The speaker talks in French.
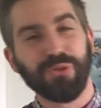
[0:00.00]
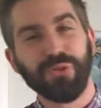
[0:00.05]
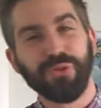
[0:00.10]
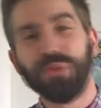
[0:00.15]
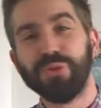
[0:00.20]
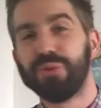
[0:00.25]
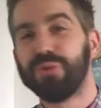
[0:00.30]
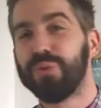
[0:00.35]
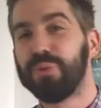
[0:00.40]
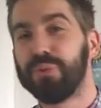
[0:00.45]
tout
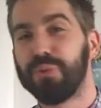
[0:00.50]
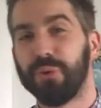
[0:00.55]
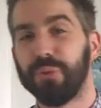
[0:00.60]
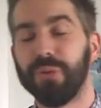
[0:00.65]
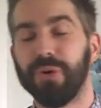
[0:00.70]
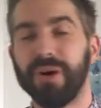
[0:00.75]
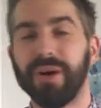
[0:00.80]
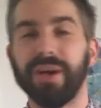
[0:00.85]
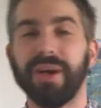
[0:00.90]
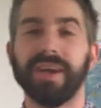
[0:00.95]
nouveau pour
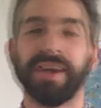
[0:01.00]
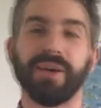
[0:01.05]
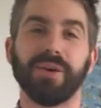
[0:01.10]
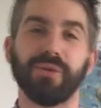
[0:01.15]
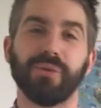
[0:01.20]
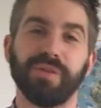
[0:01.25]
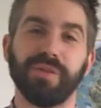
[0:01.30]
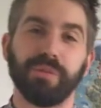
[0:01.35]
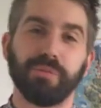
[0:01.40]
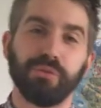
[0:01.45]
moi, avec un
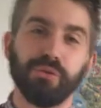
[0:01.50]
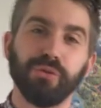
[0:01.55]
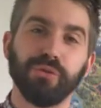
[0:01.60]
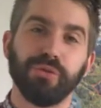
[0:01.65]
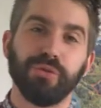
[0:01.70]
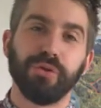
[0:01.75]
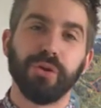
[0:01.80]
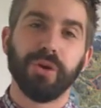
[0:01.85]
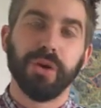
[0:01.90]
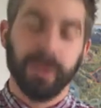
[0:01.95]
concept tout
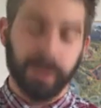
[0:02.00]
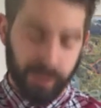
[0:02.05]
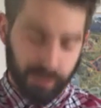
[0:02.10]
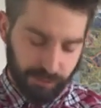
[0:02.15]
nouveau,